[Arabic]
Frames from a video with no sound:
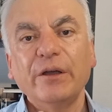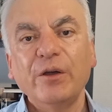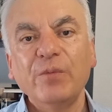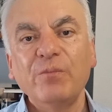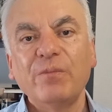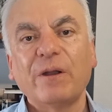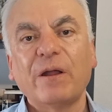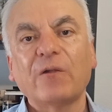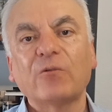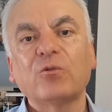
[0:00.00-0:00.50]

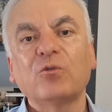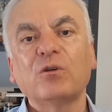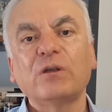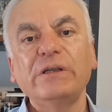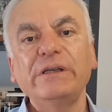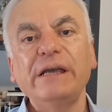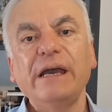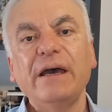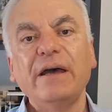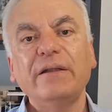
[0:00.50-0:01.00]

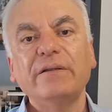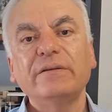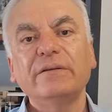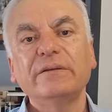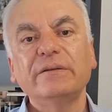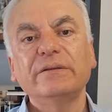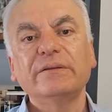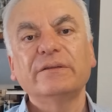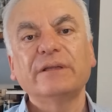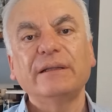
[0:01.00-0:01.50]
امبراطوريات
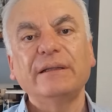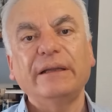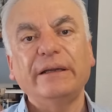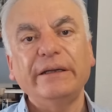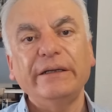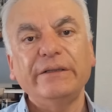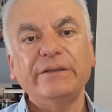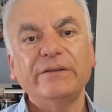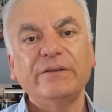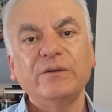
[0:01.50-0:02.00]

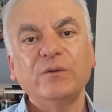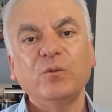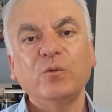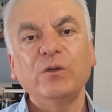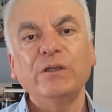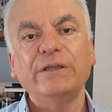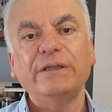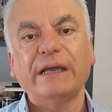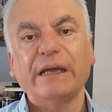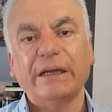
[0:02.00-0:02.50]
طلعت
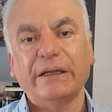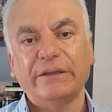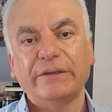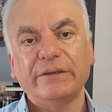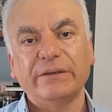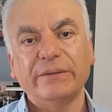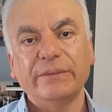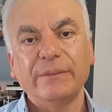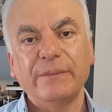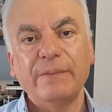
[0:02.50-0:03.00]
وانتهت
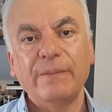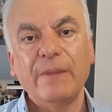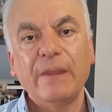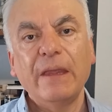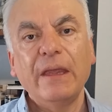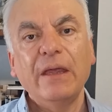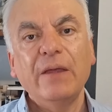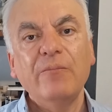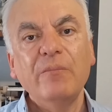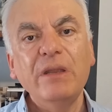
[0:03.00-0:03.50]

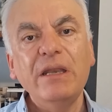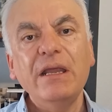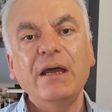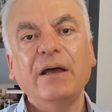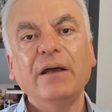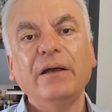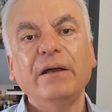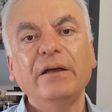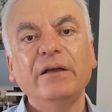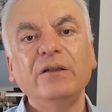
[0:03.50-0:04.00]

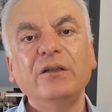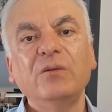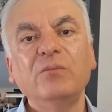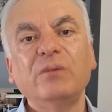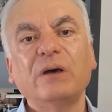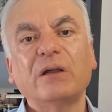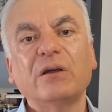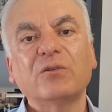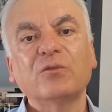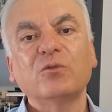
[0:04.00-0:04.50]
منها
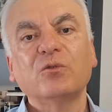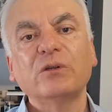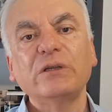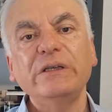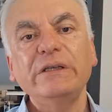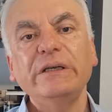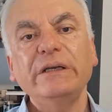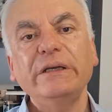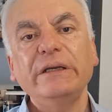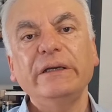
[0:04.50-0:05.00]

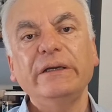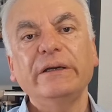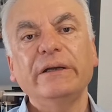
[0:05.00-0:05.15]
الامبراطوريه